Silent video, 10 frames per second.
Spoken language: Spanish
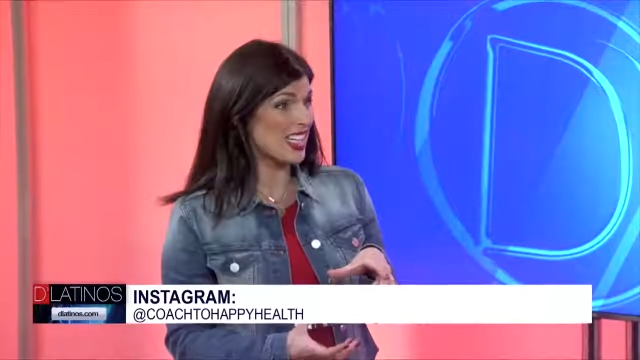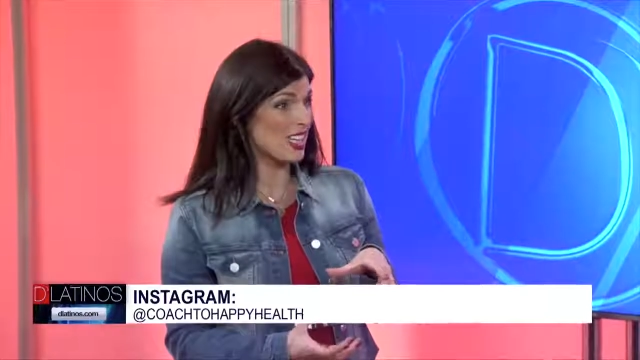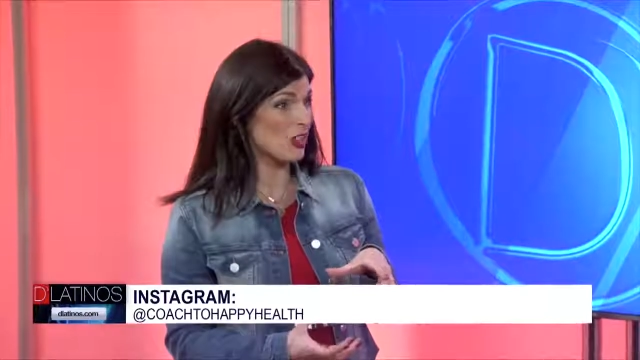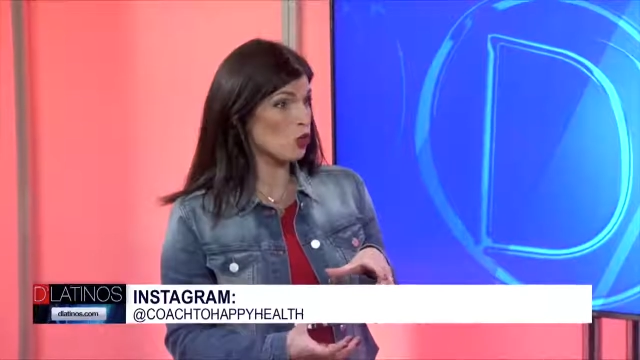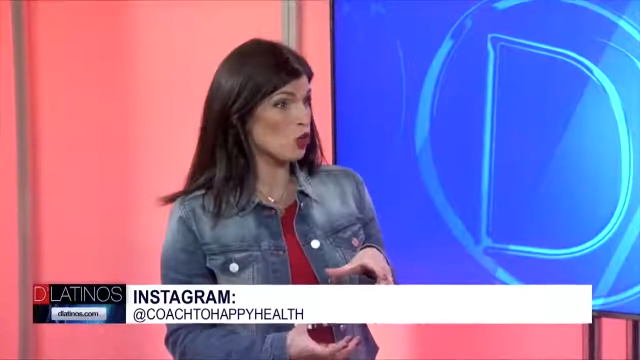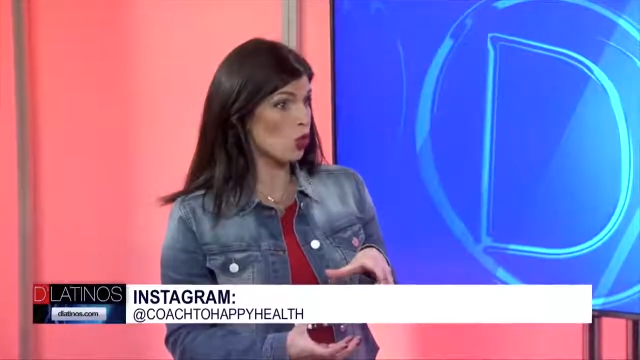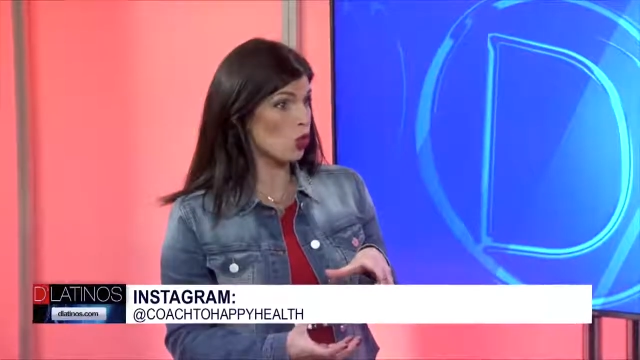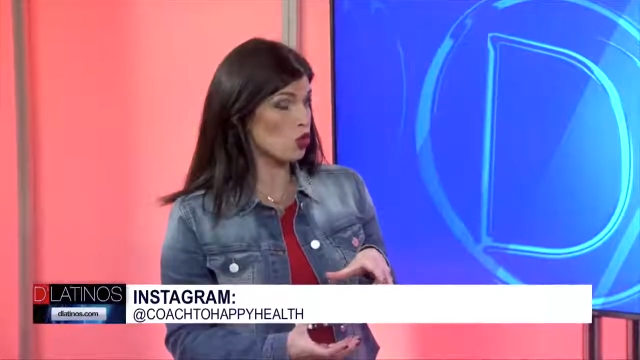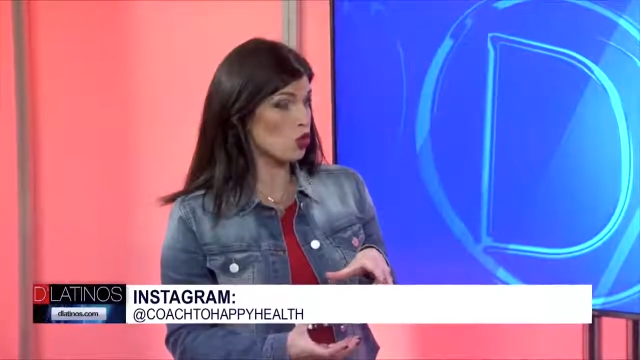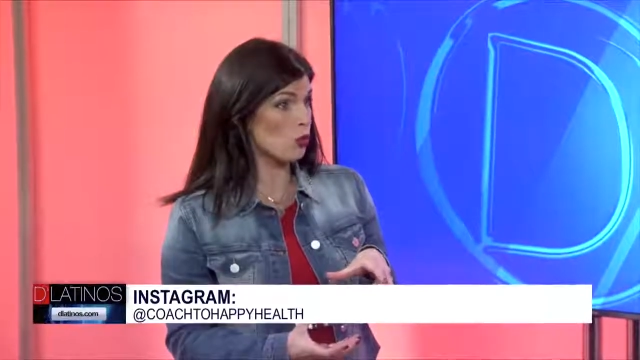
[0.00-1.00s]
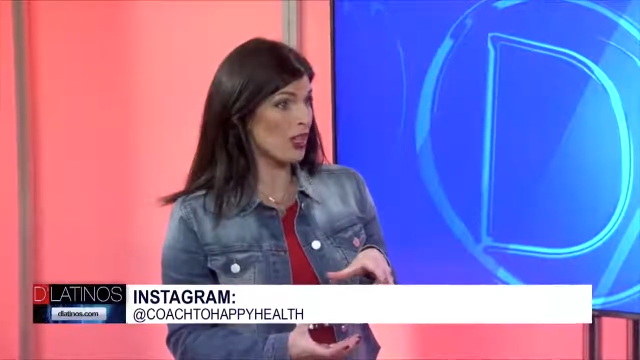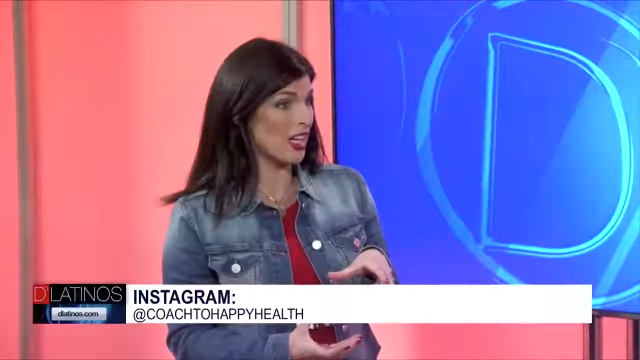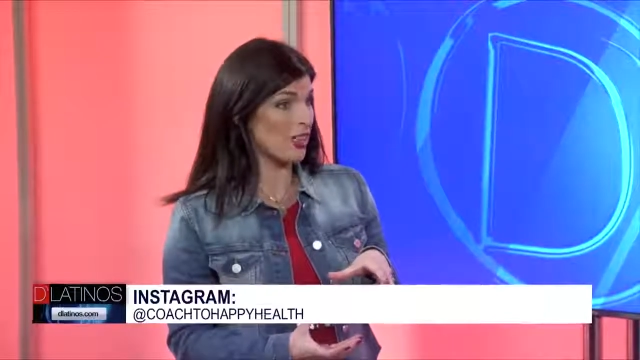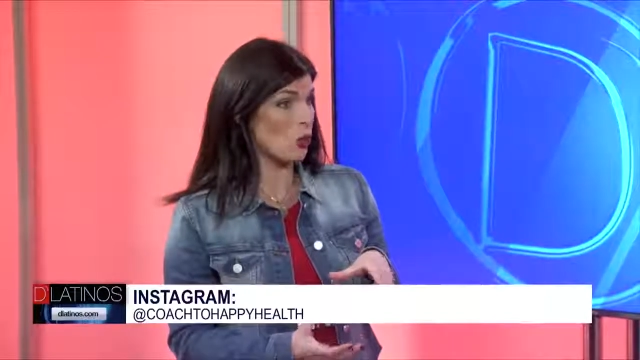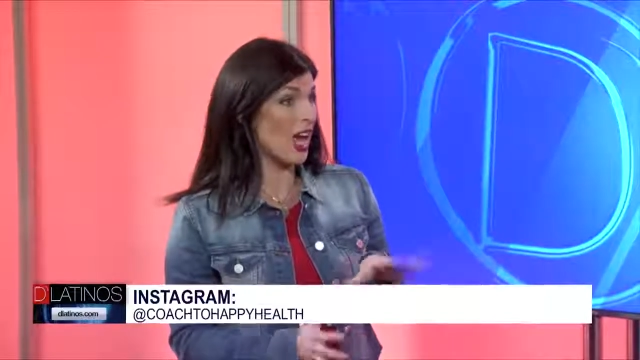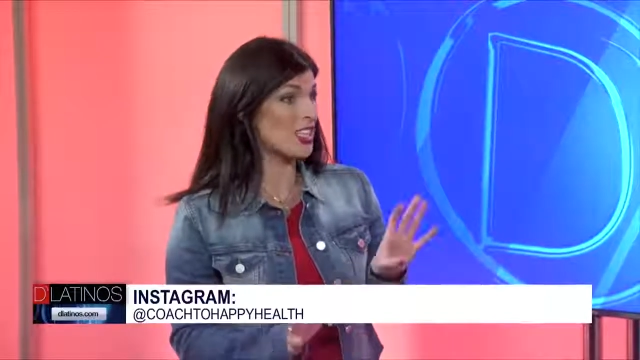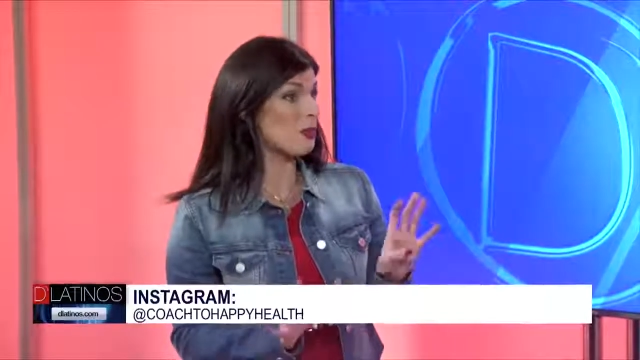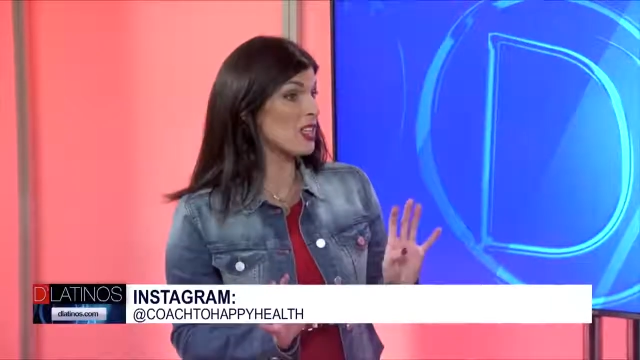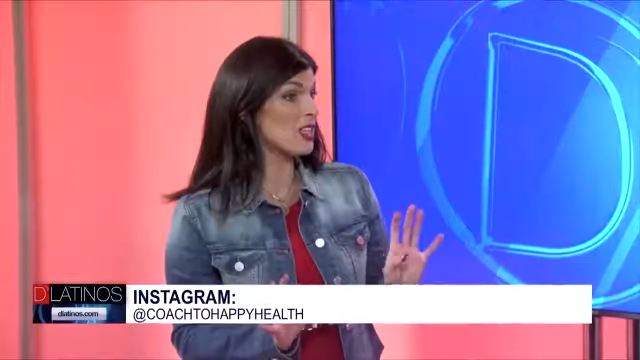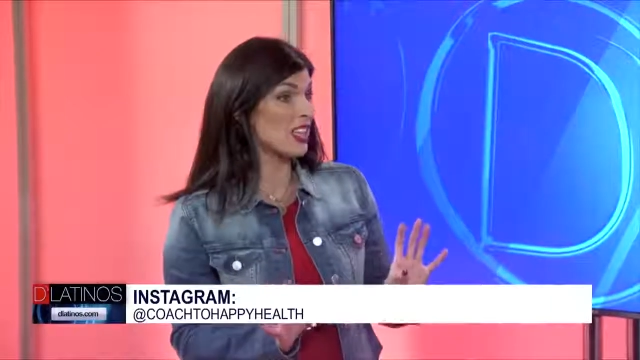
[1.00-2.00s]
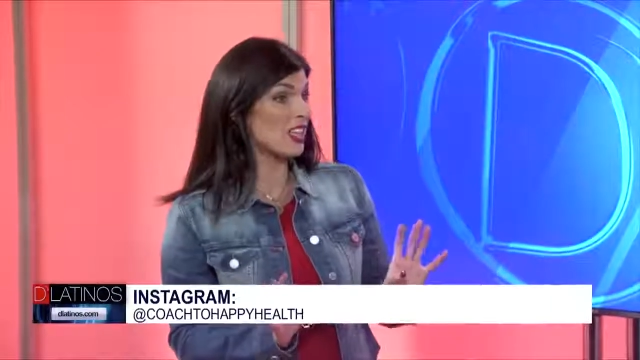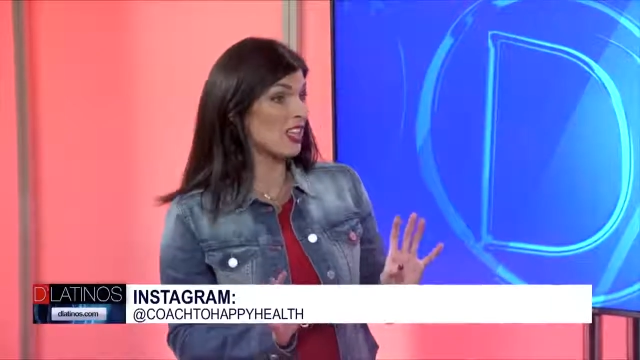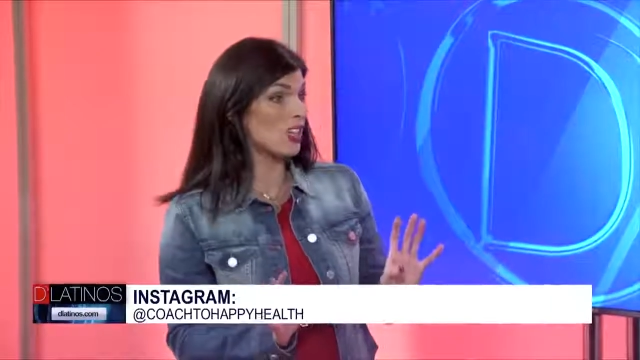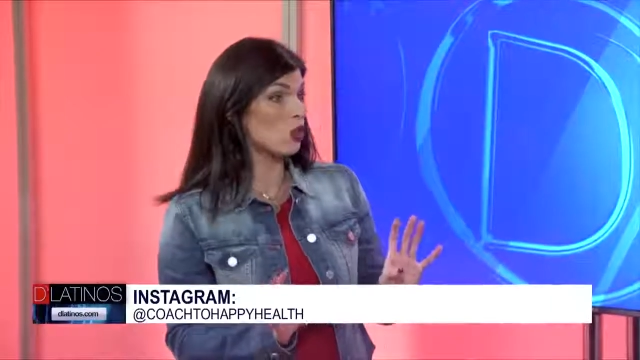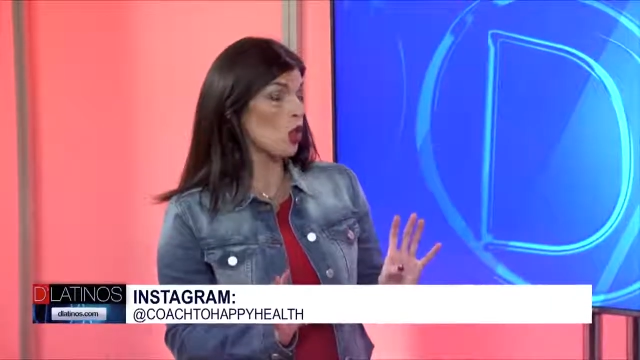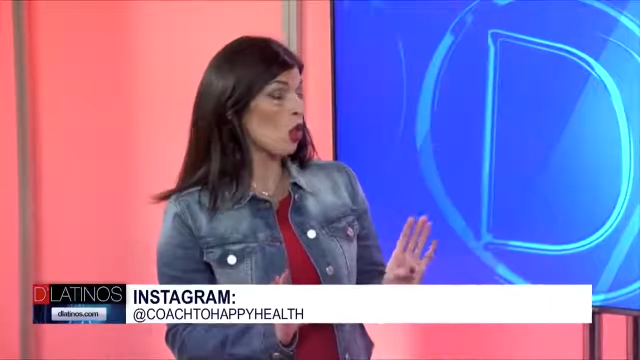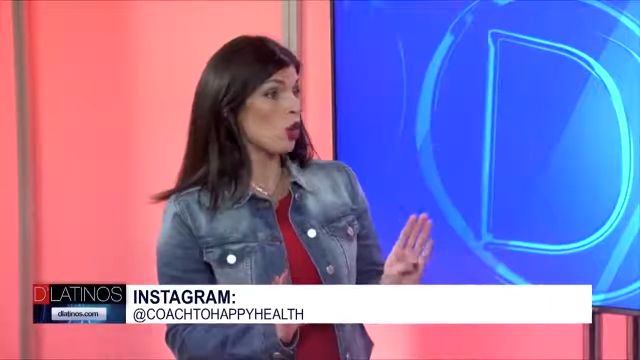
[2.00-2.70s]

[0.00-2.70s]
y tiene un sodio súper alto. Allí piensa que están